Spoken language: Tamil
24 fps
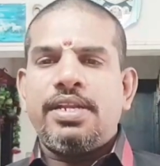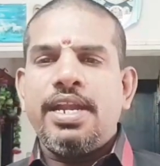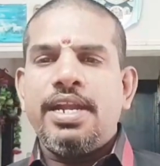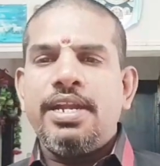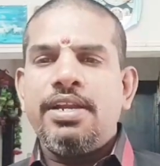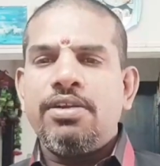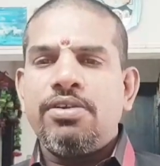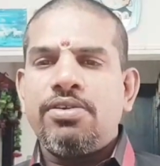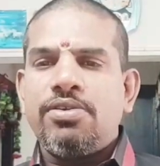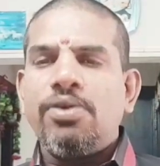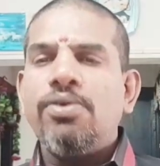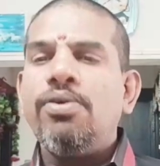
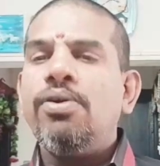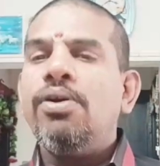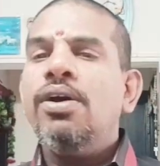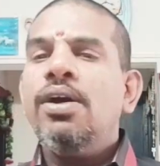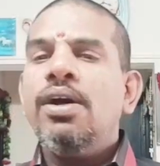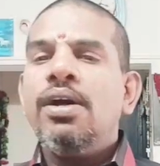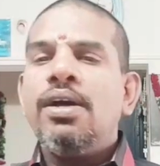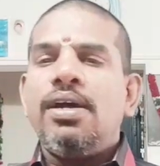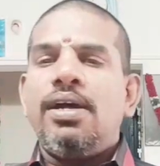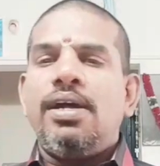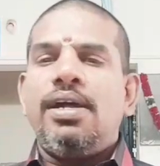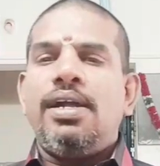டென் டு
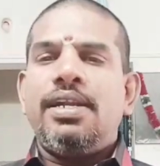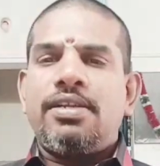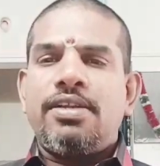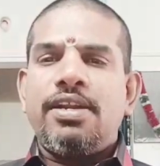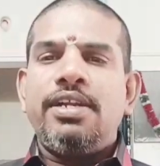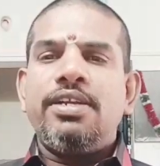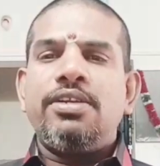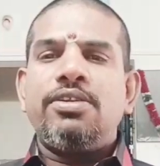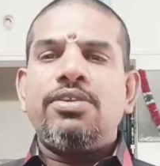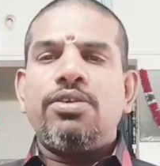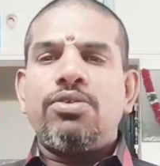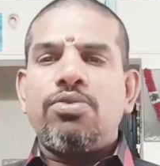
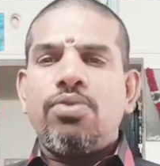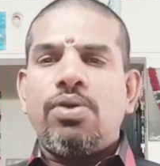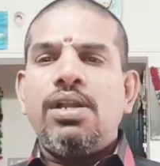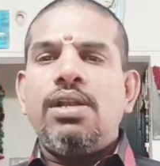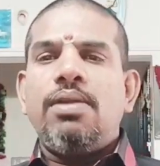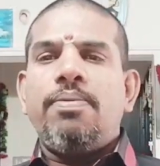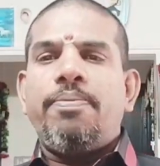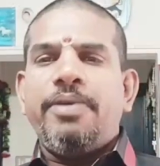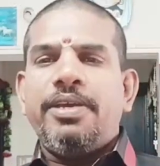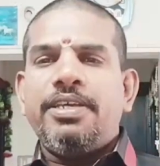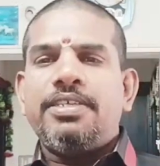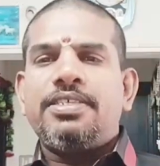டென் டு
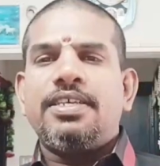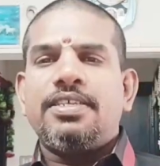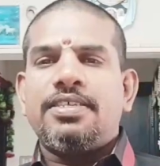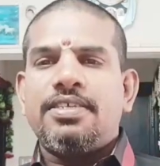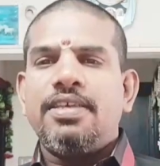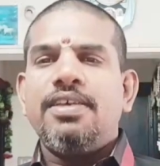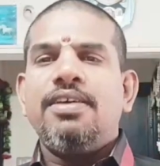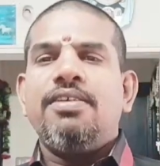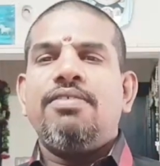டுவெல் பீசஸ்